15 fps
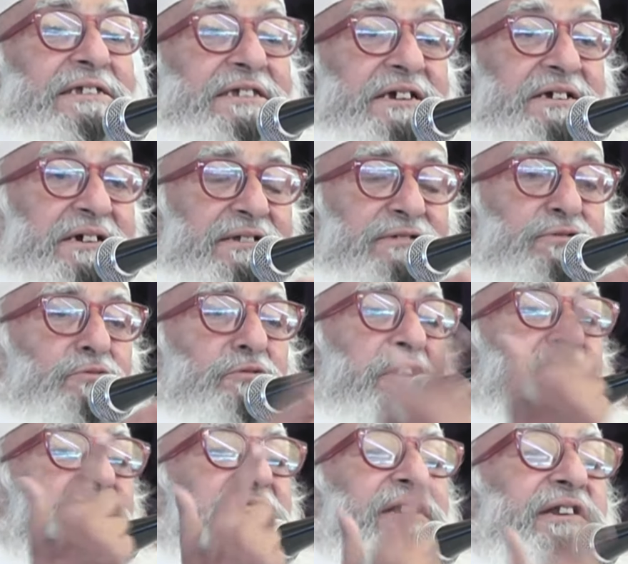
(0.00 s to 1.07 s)
ज़िक्र
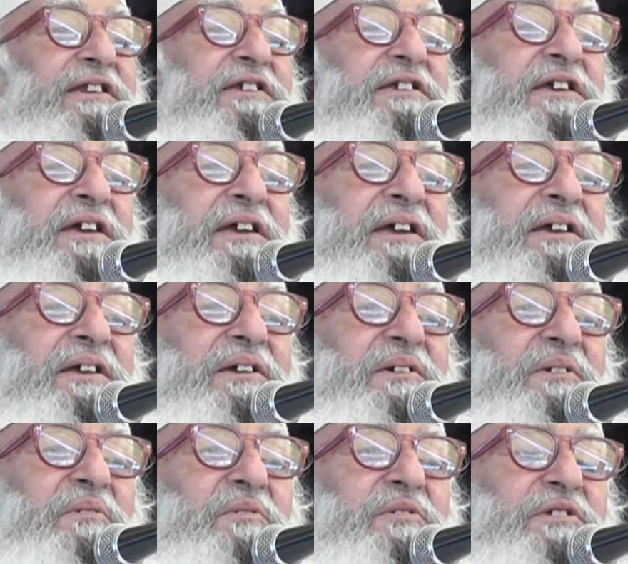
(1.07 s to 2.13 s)
सुनने के लिए
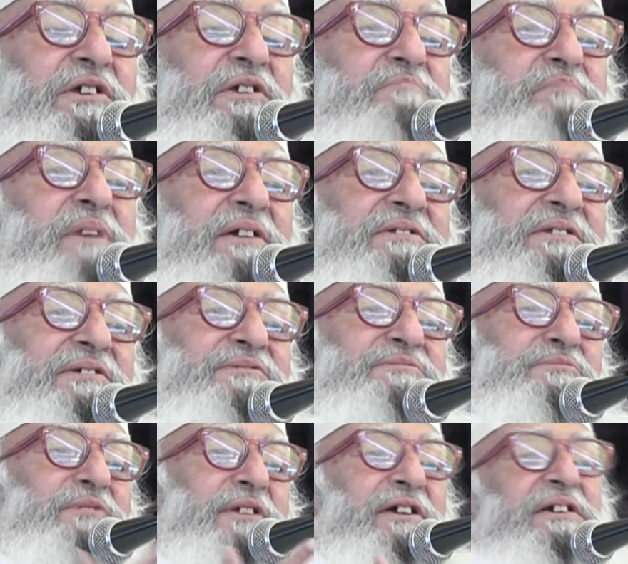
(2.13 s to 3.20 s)
उसकी बातें
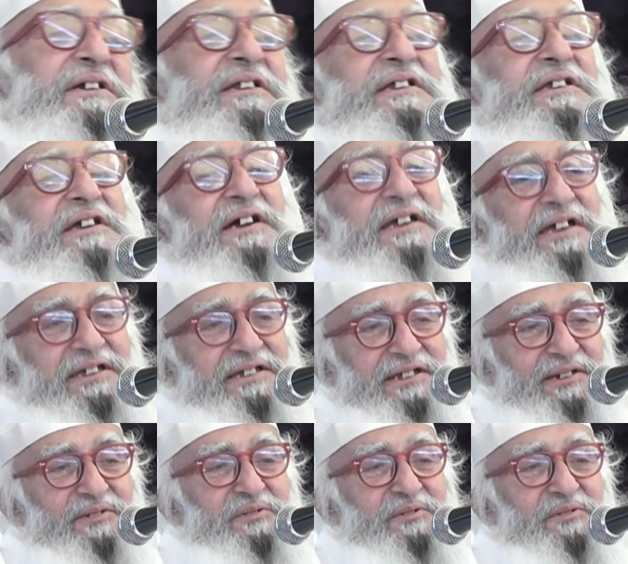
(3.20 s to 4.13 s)
सुनने के लिए आए हैं ये